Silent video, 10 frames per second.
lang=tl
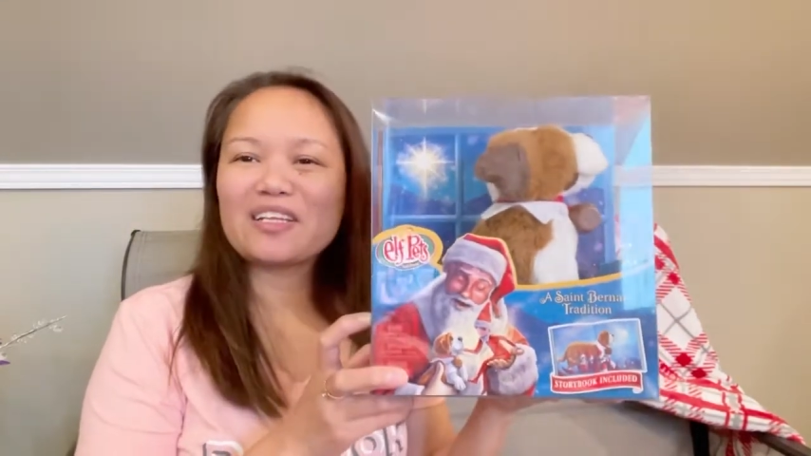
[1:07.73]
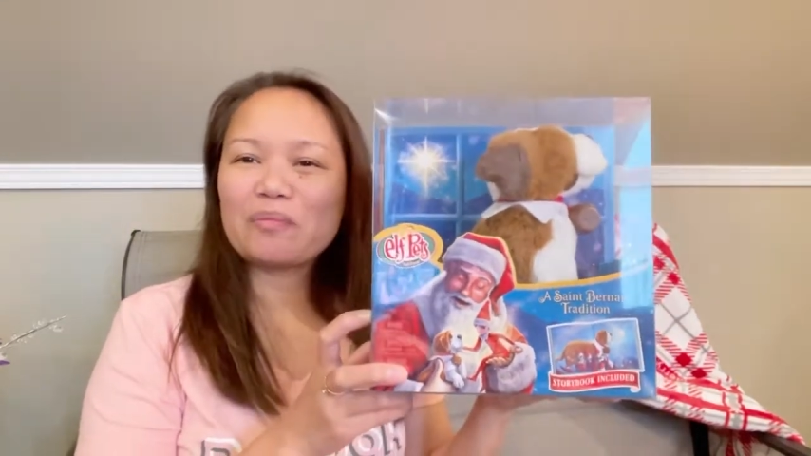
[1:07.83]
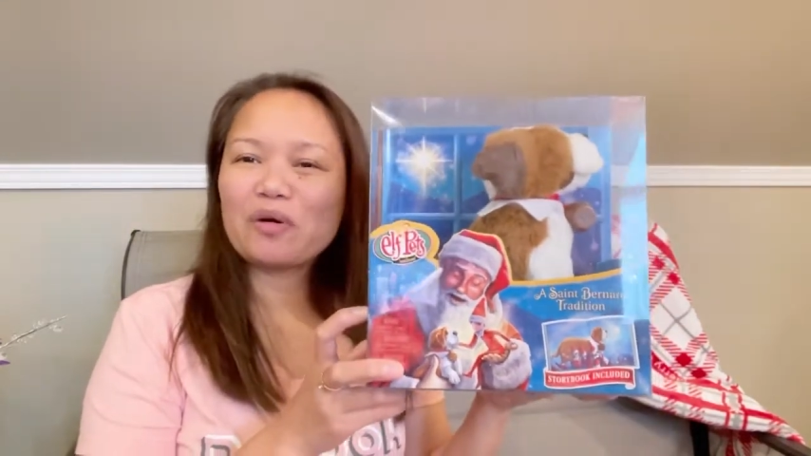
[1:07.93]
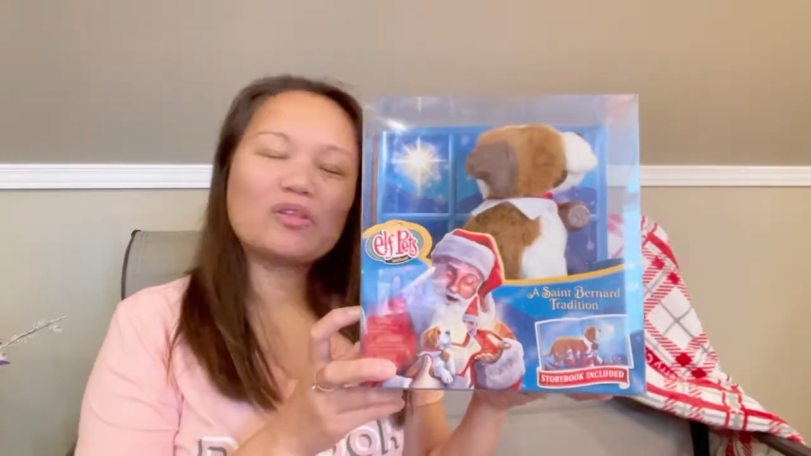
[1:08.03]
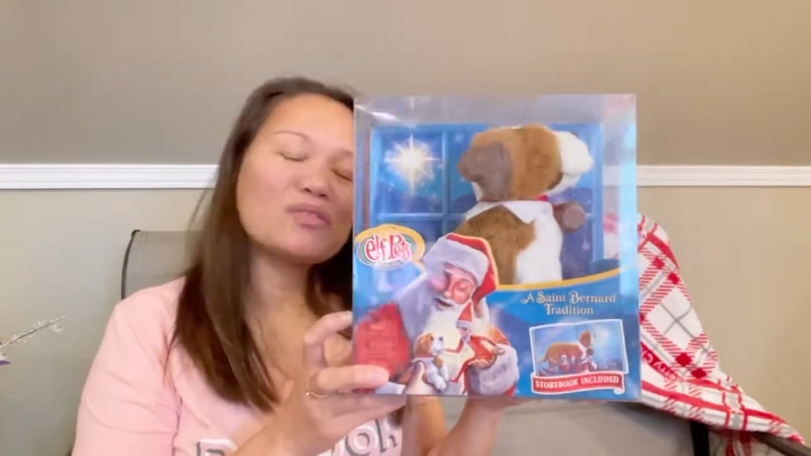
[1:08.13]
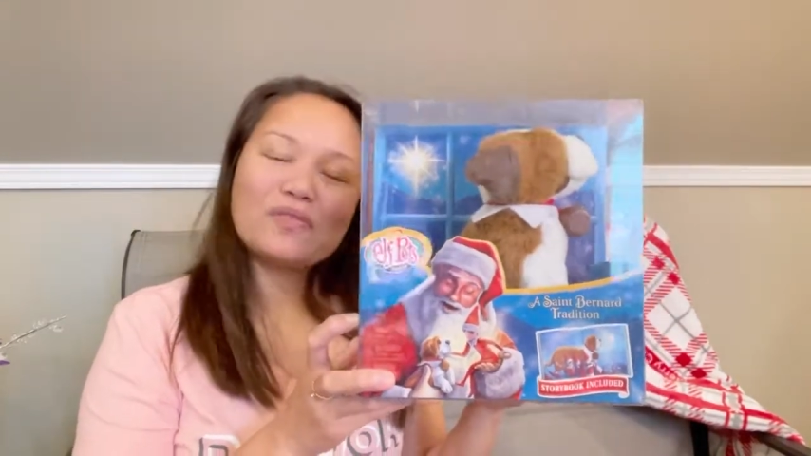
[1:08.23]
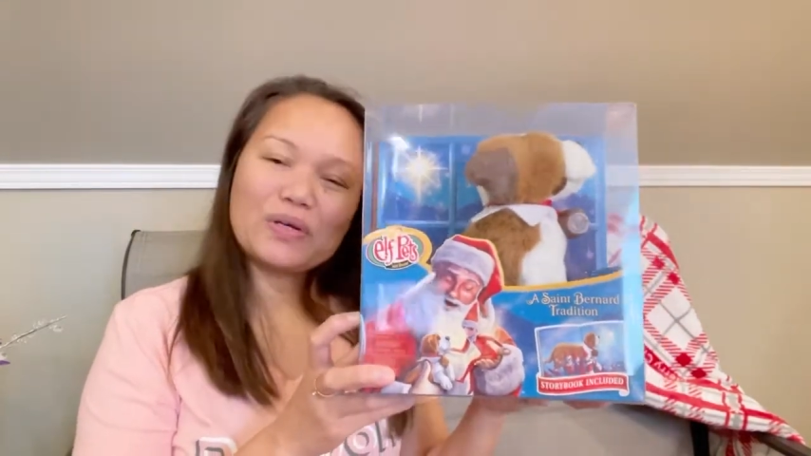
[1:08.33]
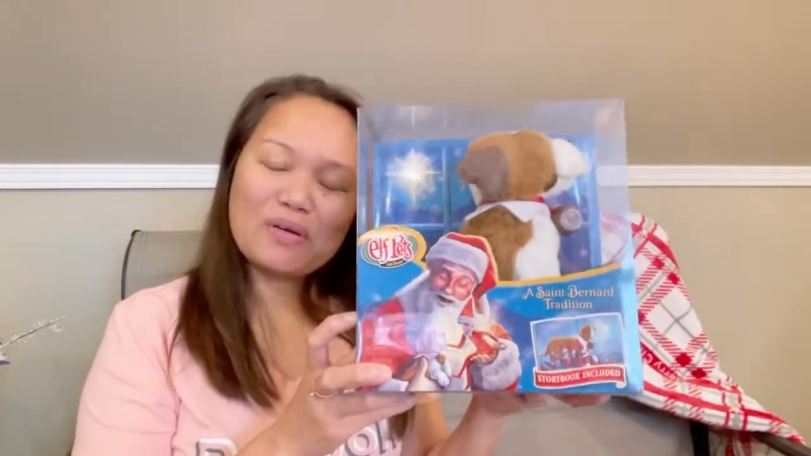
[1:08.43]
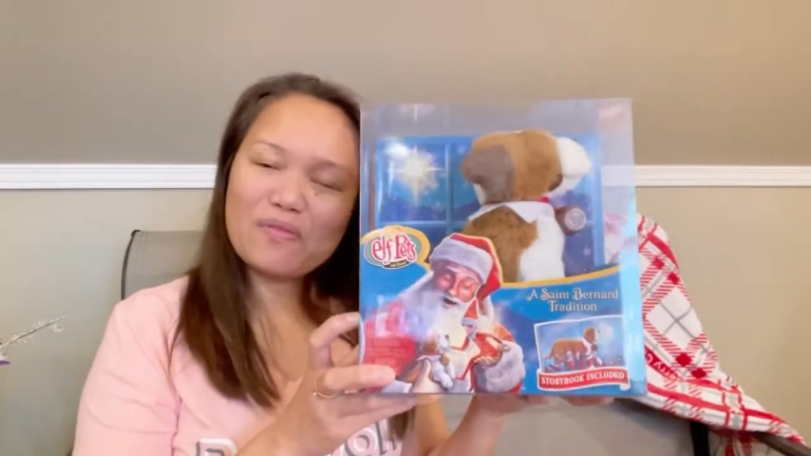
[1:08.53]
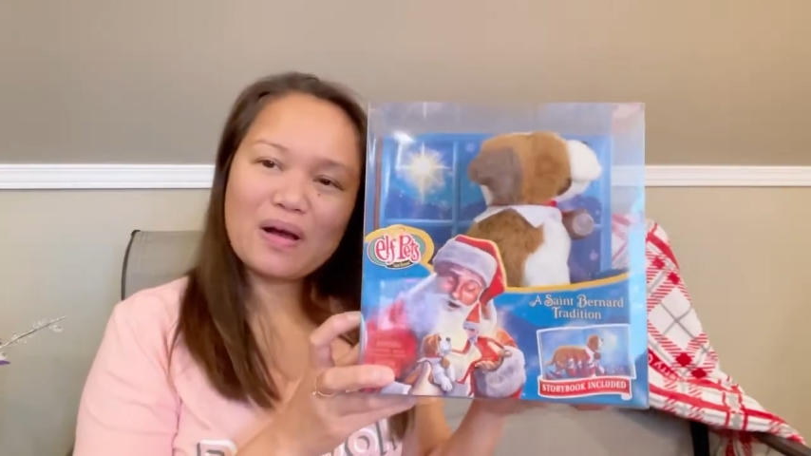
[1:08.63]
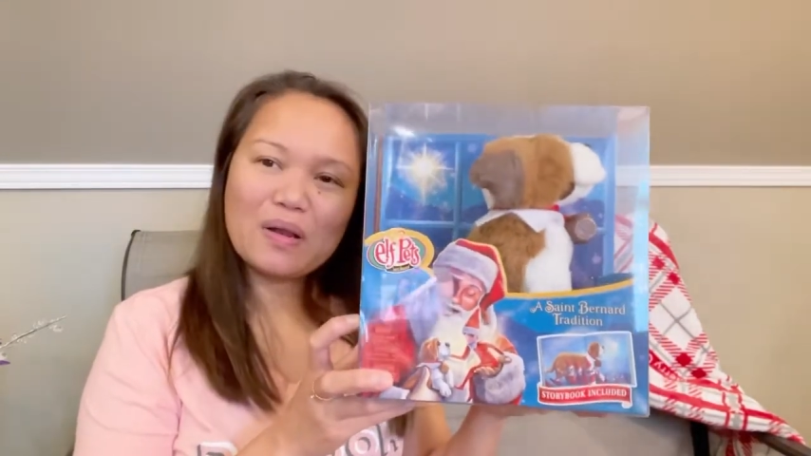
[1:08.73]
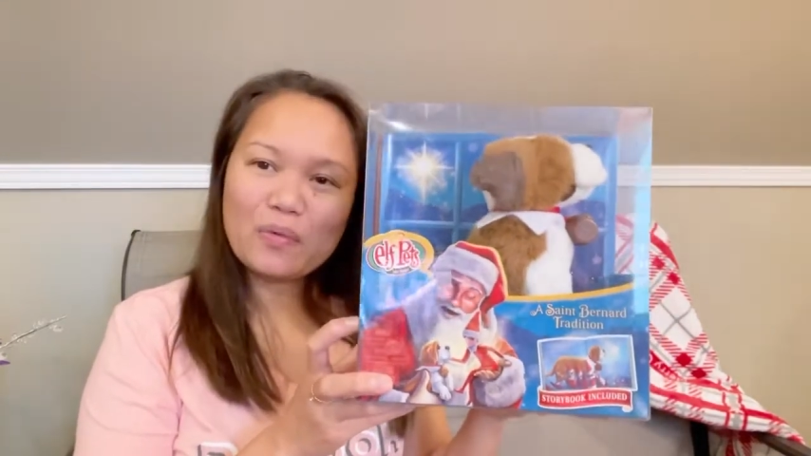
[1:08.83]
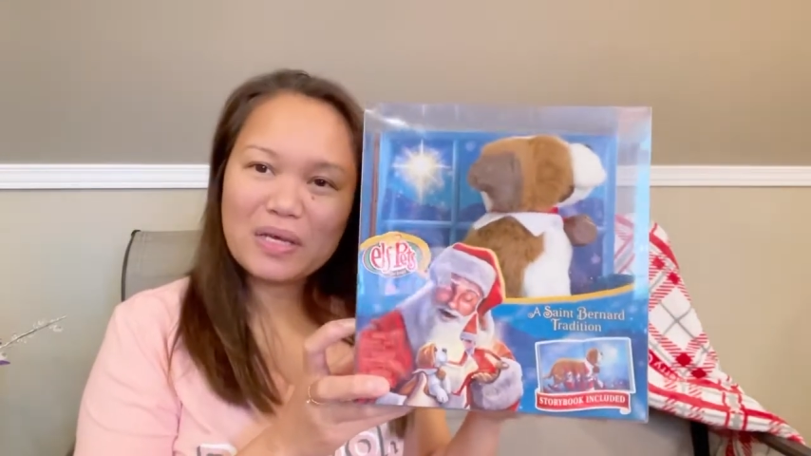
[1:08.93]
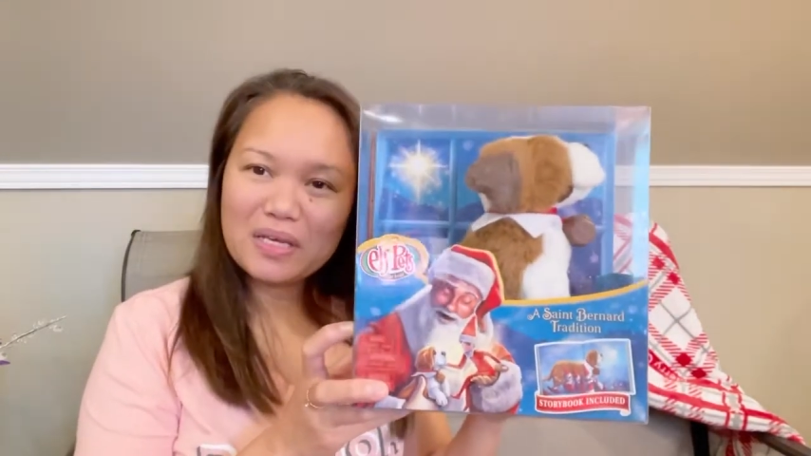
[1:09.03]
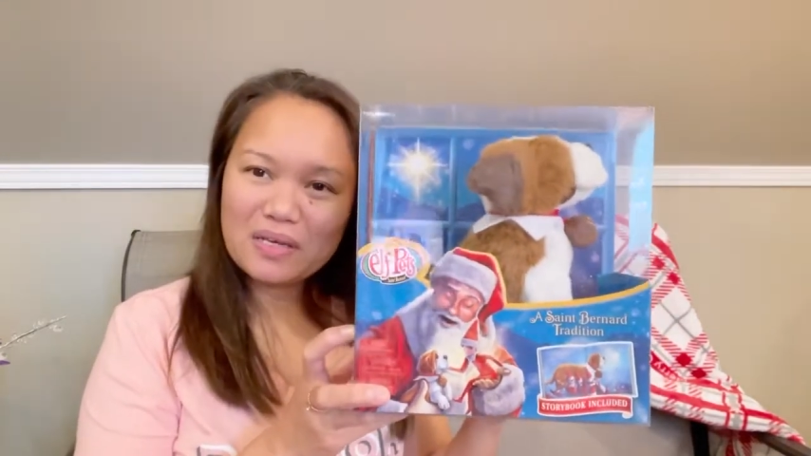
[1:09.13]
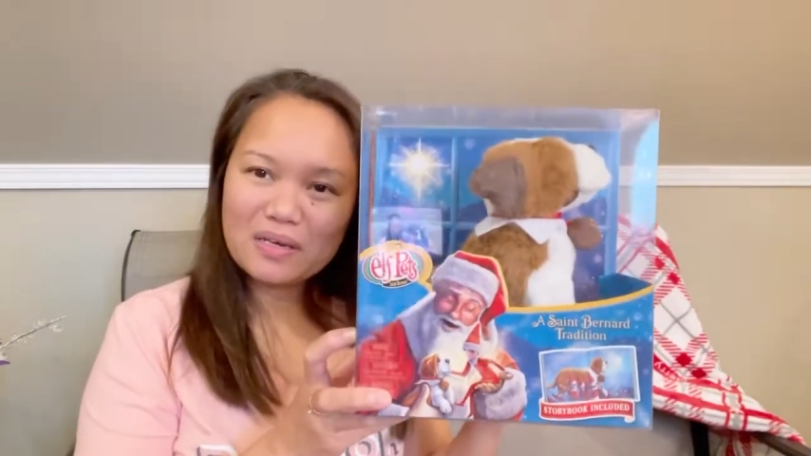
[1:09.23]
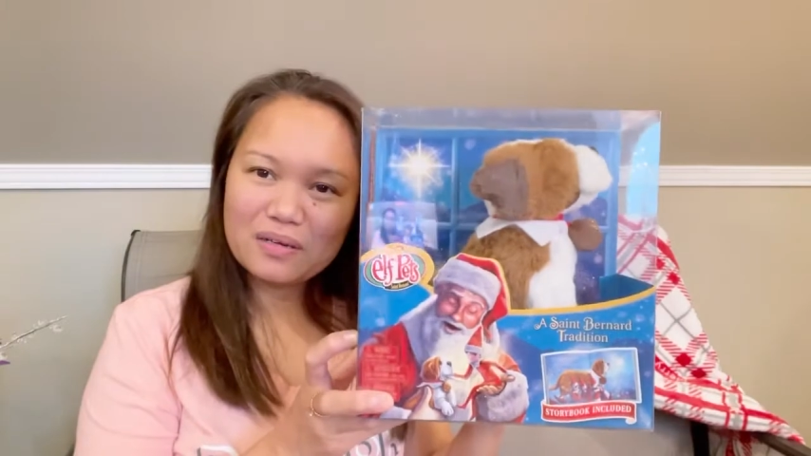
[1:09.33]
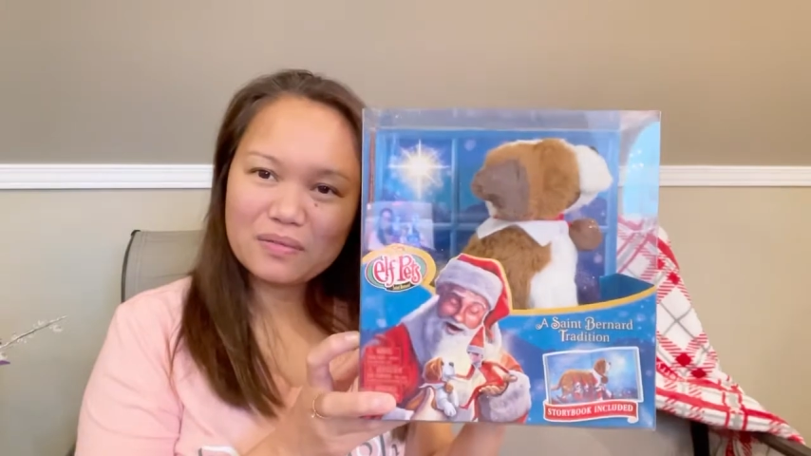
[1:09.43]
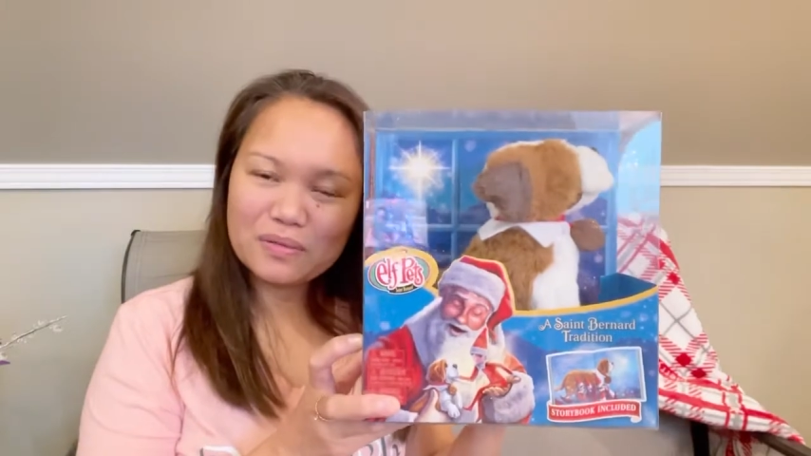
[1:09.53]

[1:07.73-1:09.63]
about it for the following year